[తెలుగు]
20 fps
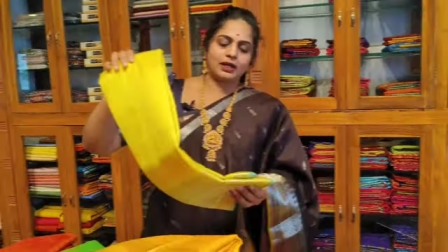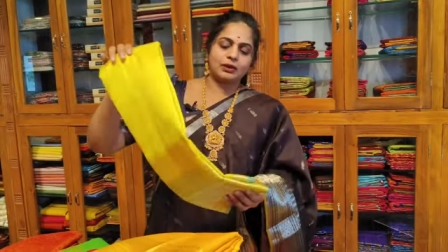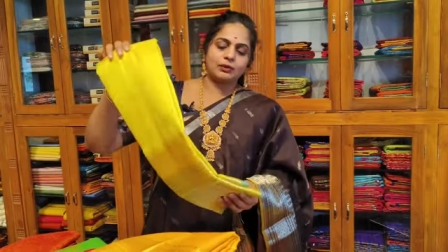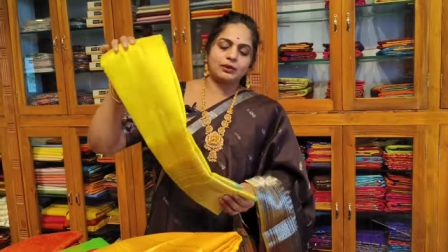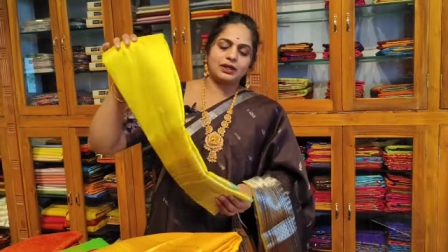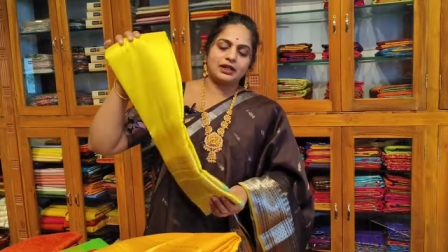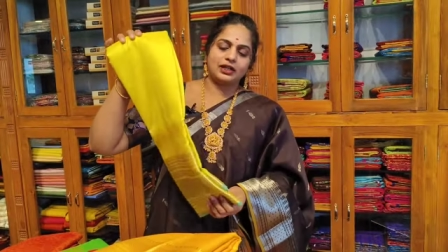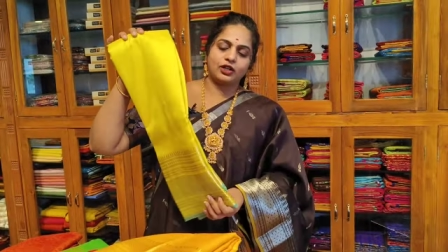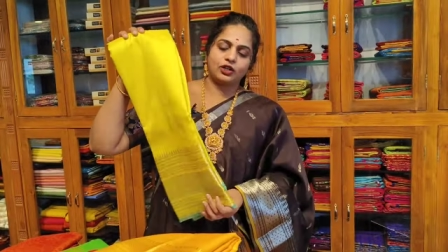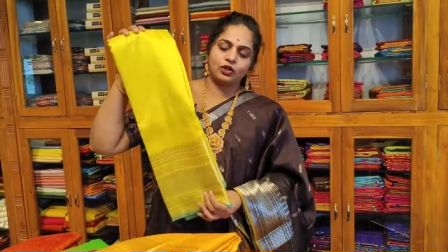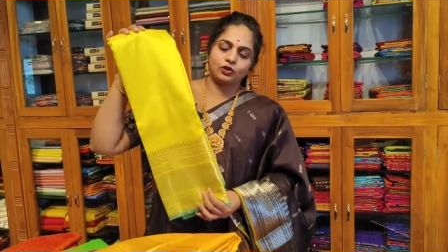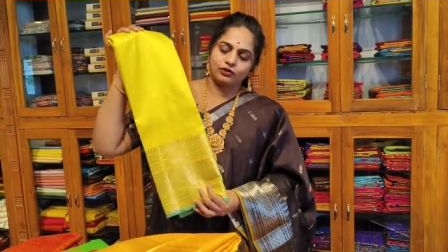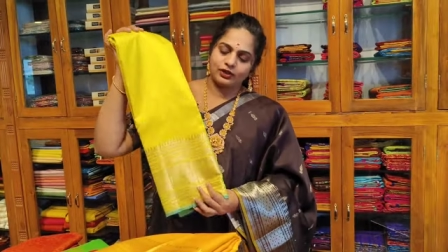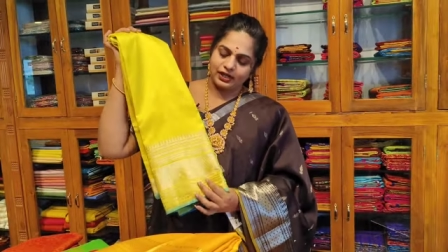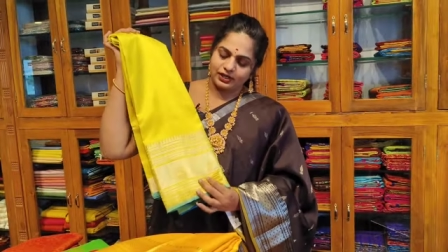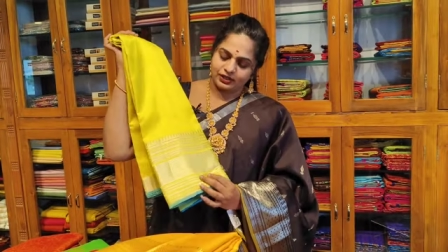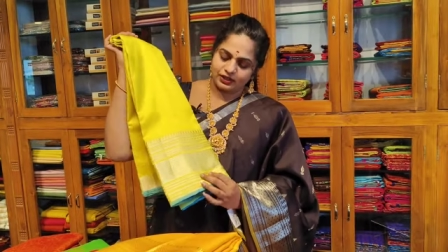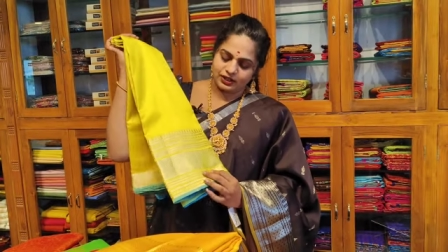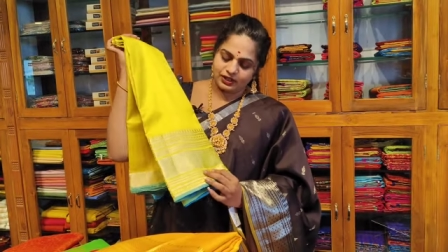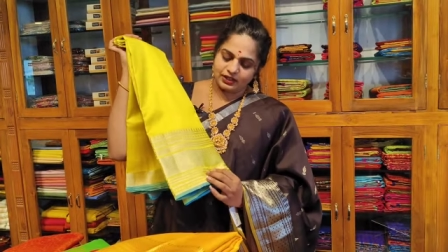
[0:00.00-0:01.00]
మనం ఇంట్లో
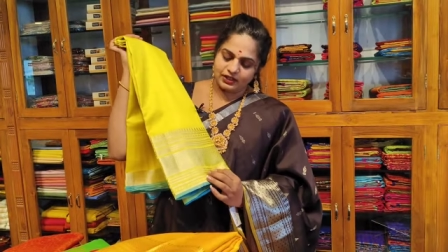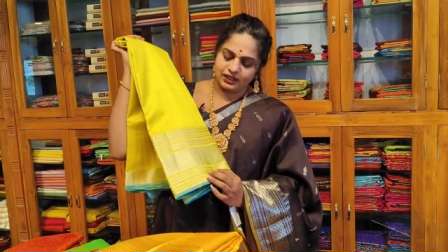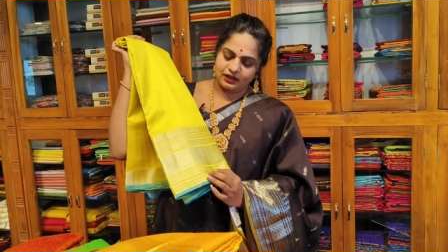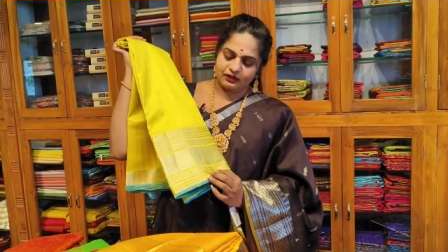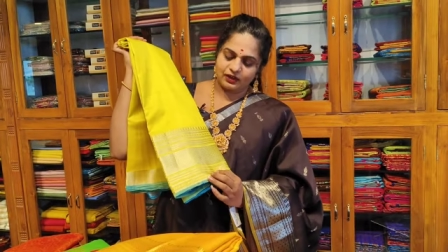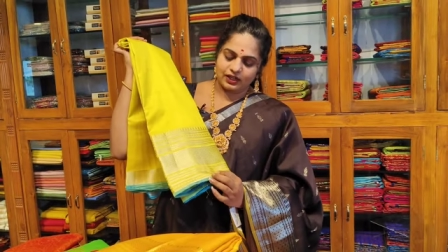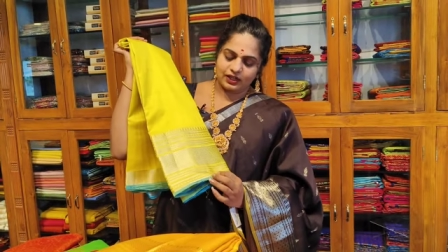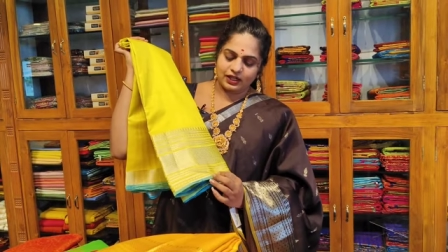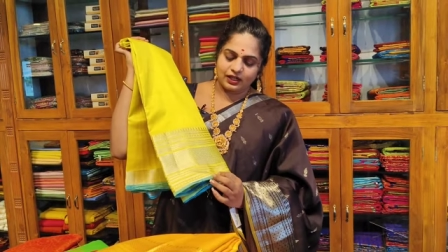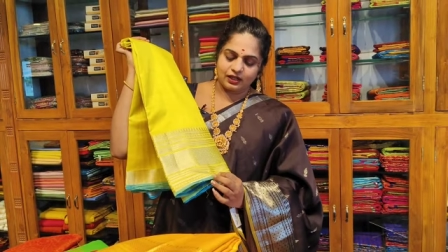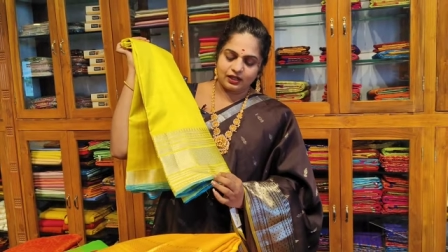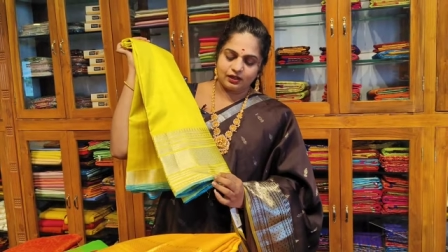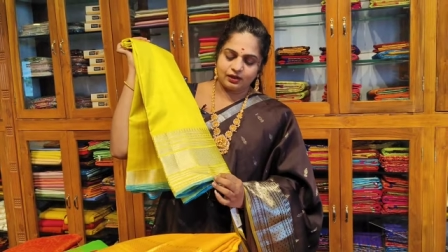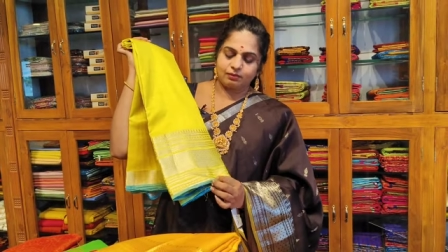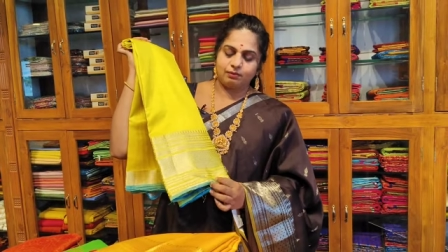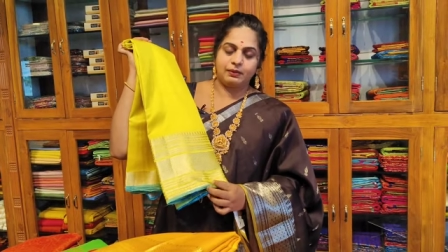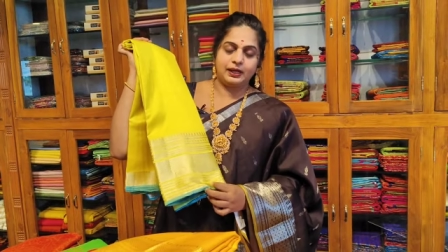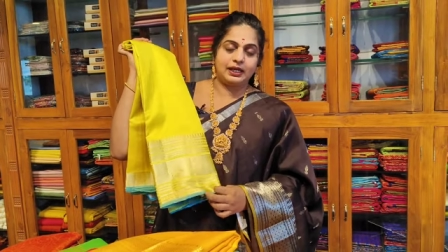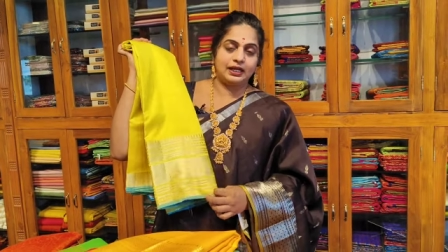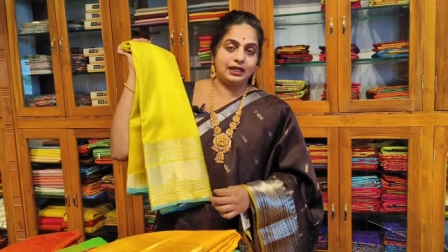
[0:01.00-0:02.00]
ఫంక్షన్స్కి ఎవరికన్నా
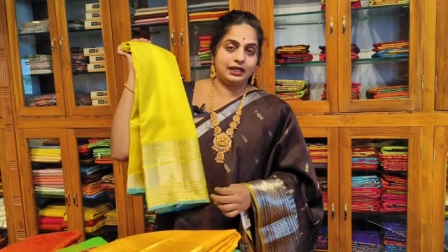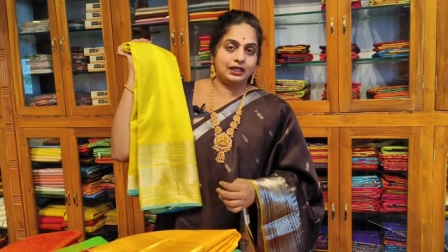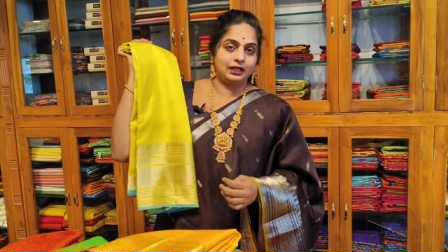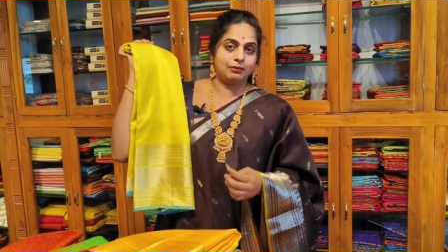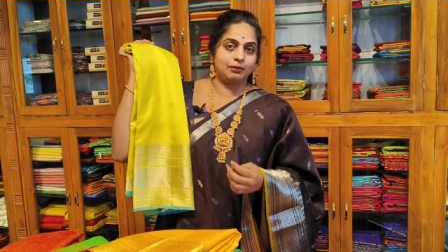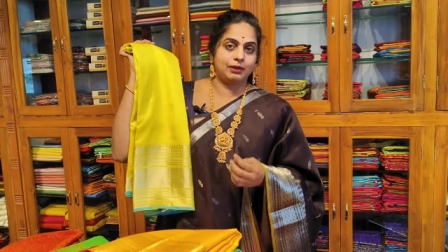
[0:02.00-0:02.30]
పెళ్ళికి